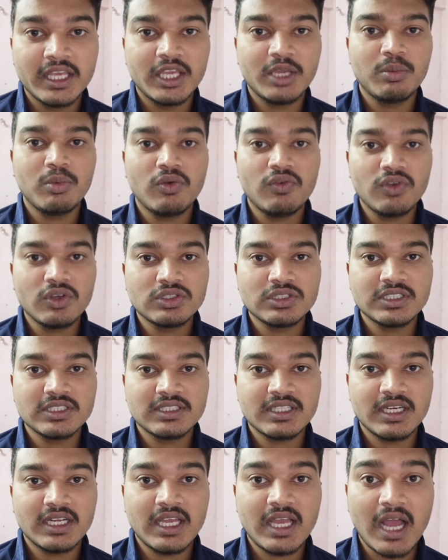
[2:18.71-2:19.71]
ఈ మూవీ
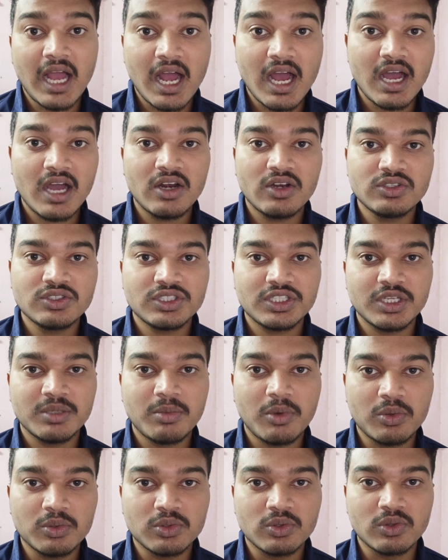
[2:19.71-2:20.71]
వచ్చేసరికి ఆహాలో స్ట్రీమ్
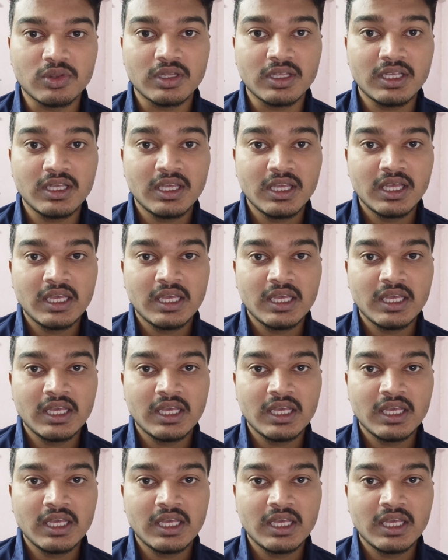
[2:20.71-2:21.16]
అవుతుంది